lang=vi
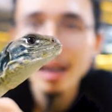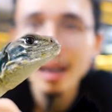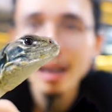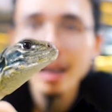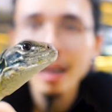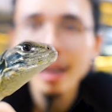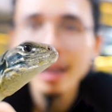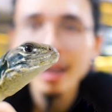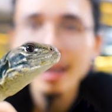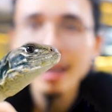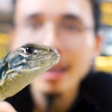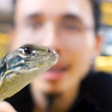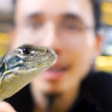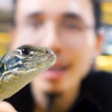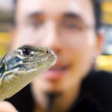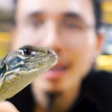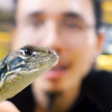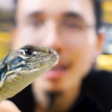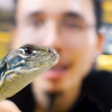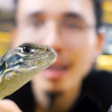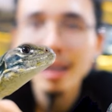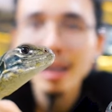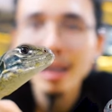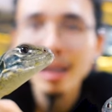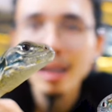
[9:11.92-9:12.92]
Đấy,
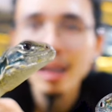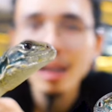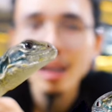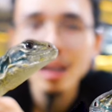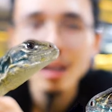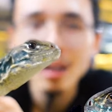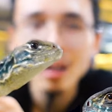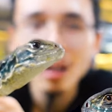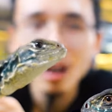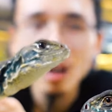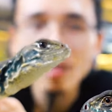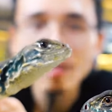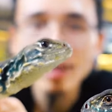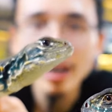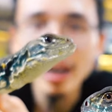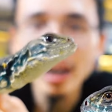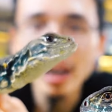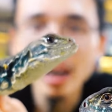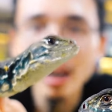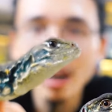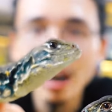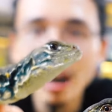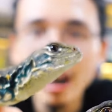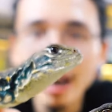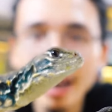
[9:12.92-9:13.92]
hoa
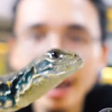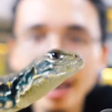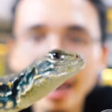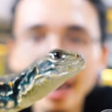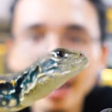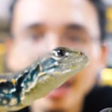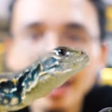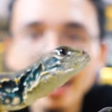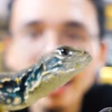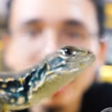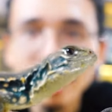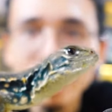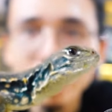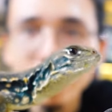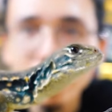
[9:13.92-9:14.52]
văn ở người này,